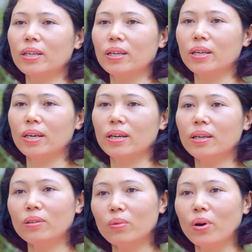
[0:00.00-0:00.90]
thì
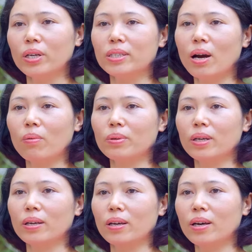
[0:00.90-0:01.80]
ít tuổi, chồng
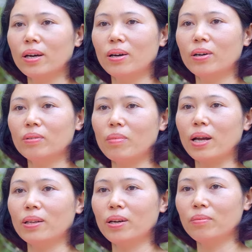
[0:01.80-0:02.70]
thì hơn
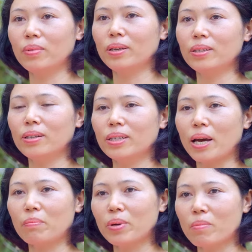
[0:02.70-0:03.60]
bản thân mình những
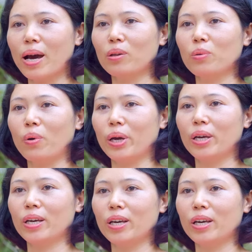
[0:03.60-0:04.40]
53 tuổi.